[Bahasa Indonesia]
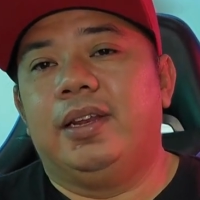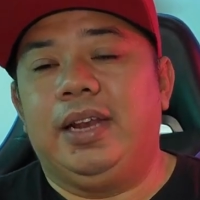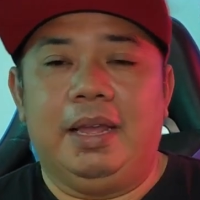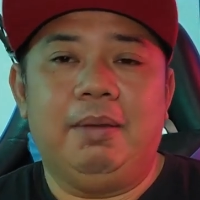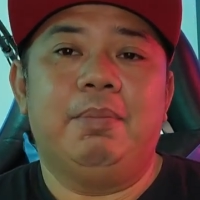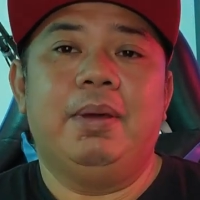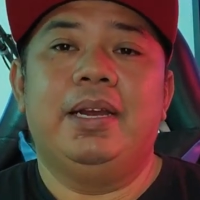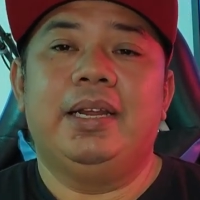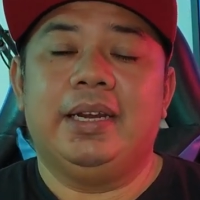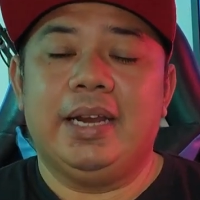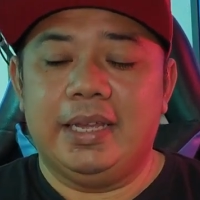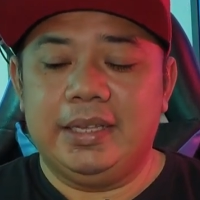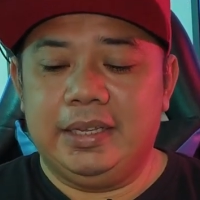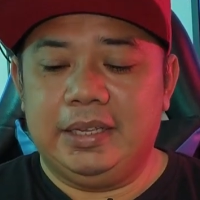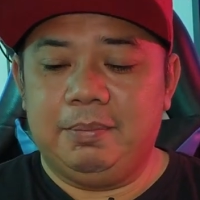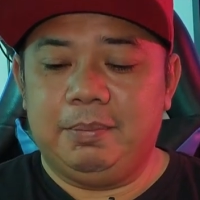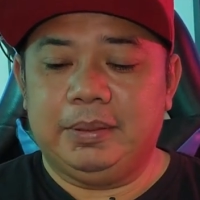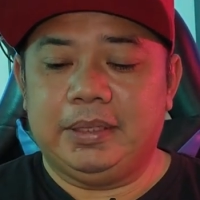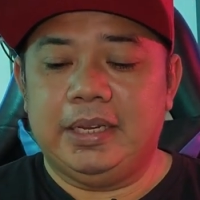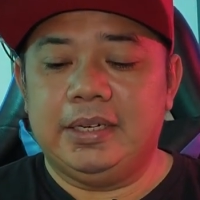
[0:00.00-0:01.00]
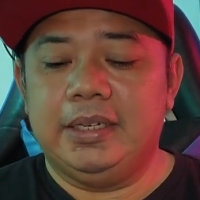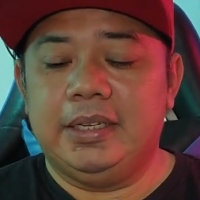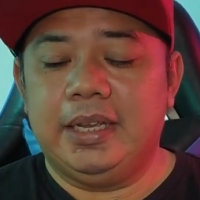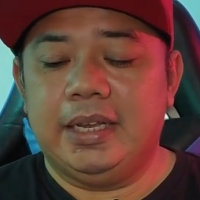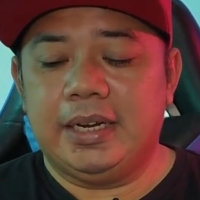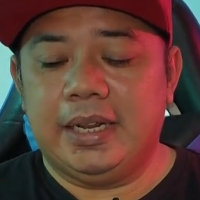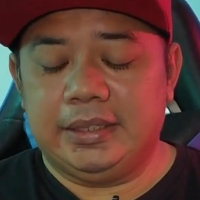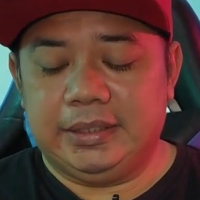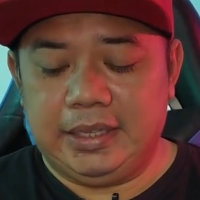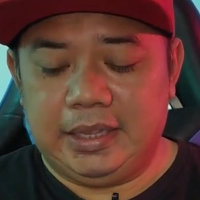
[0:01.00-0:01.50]
Nah balik lagi ke
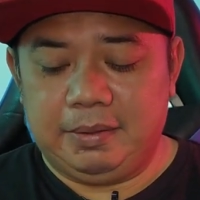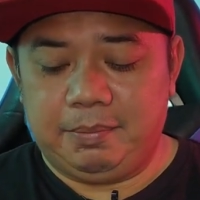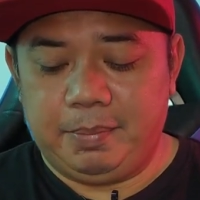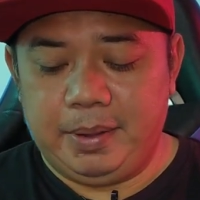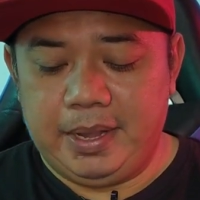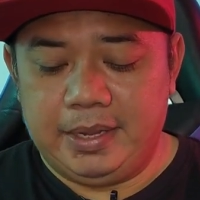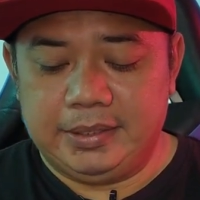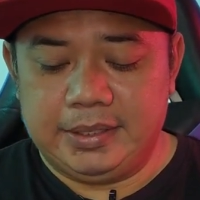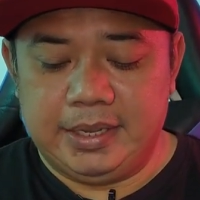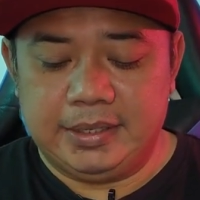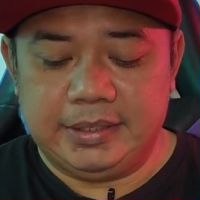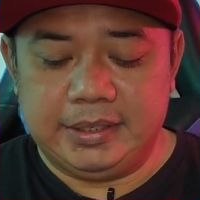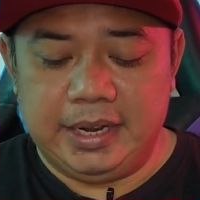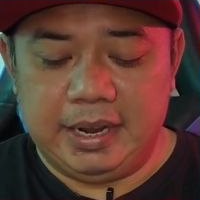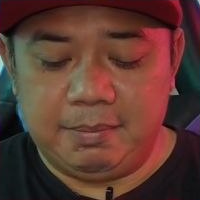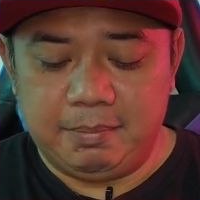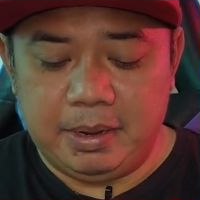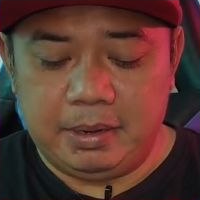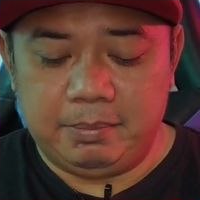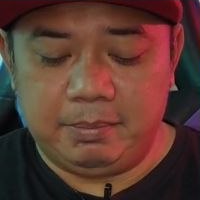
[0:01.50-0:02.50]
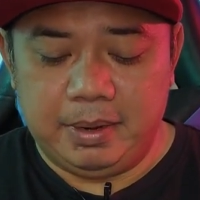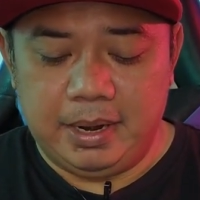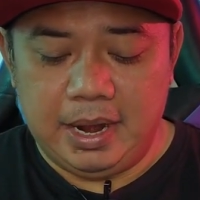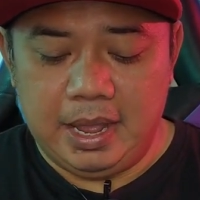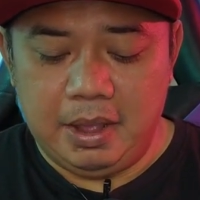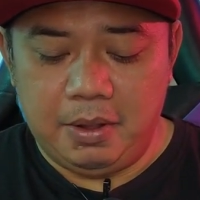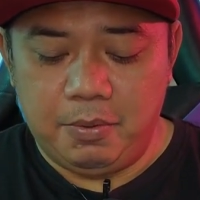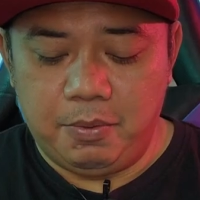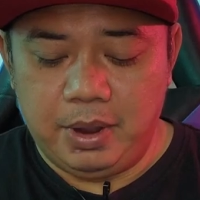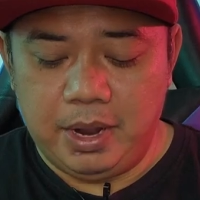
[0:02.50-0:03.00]
pertandingan antara PSS Sleman
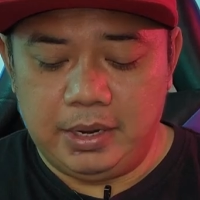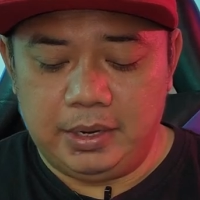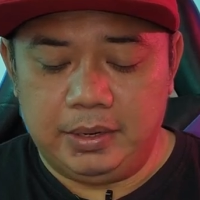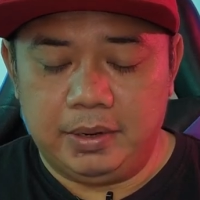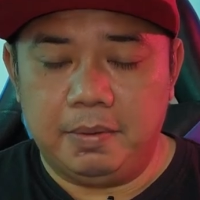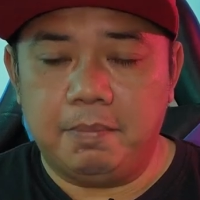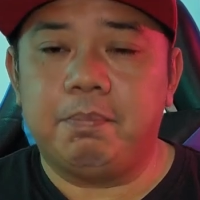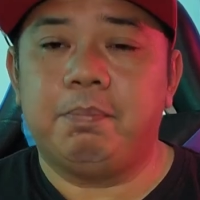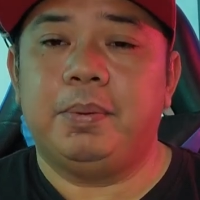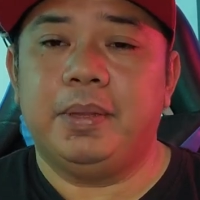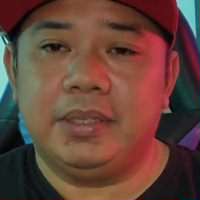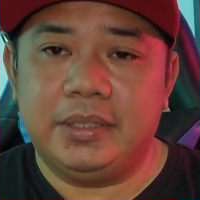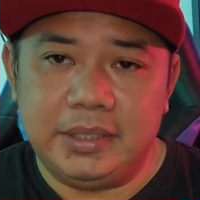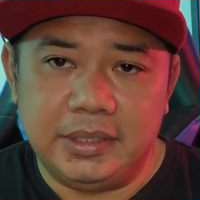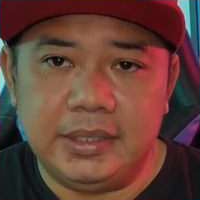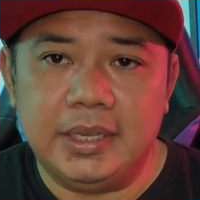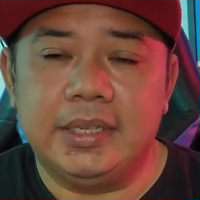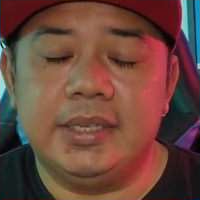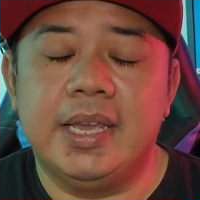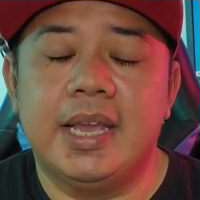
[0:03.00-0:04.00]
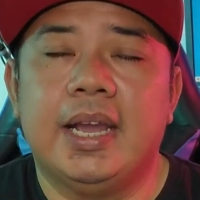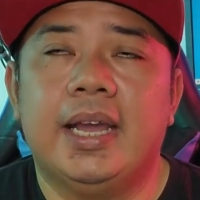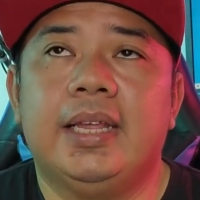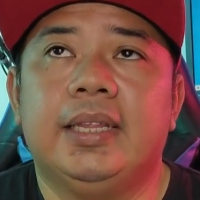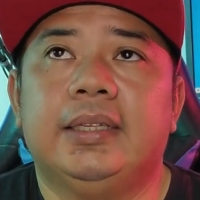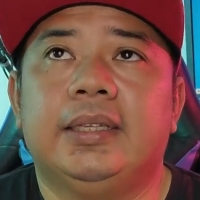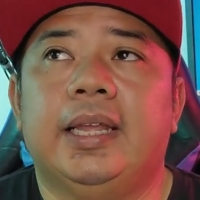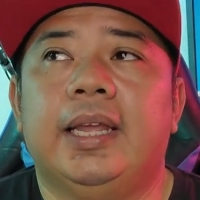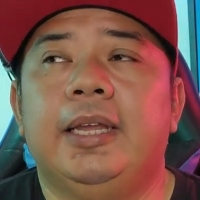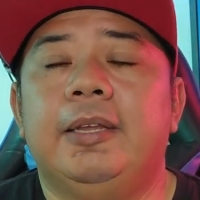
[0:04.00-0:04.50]
melawan Persija
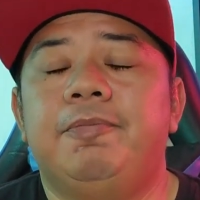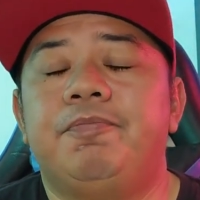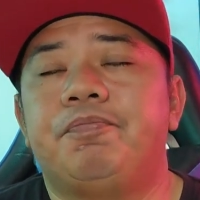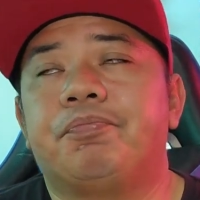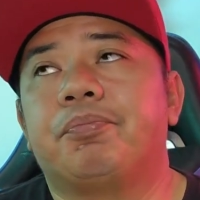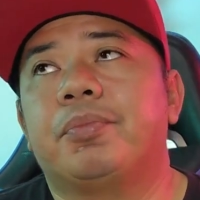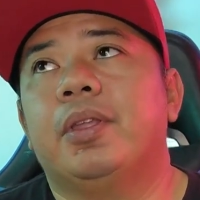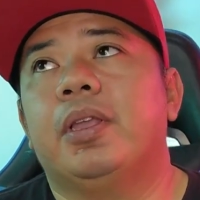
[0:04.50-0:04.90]
Jakarta.